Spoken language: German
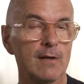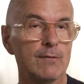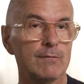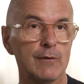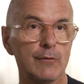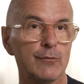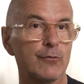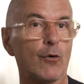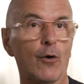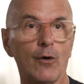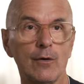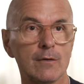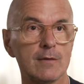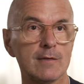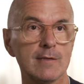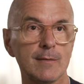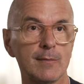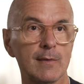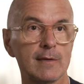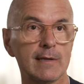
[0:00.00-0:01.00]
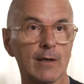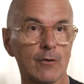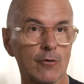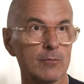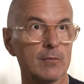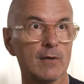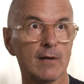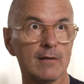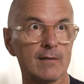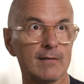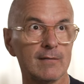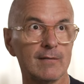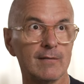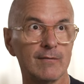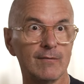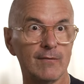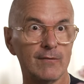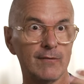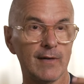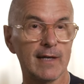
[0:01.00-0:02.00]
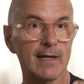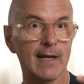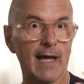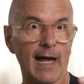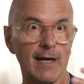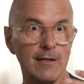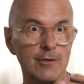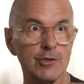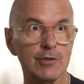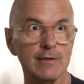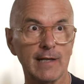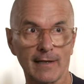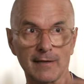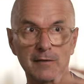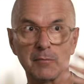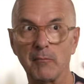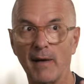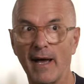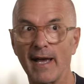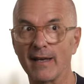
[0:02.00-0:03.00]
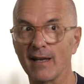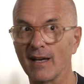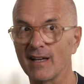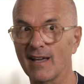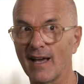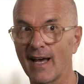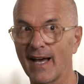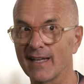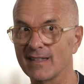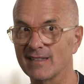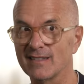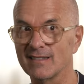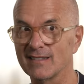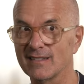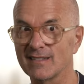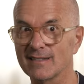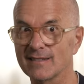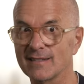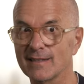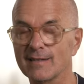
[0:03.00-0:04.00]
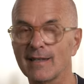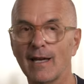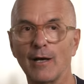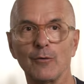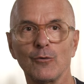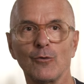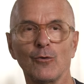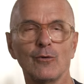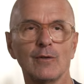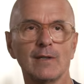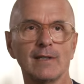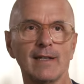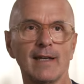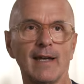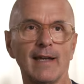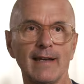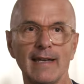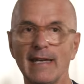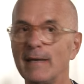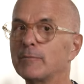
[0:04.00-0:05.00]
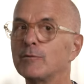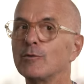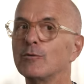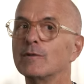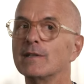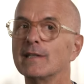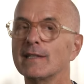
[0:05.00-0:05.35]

Wir freuen uns immer darüber, wenn anstatt meiner gerade irgendeine Tragödie erlebt und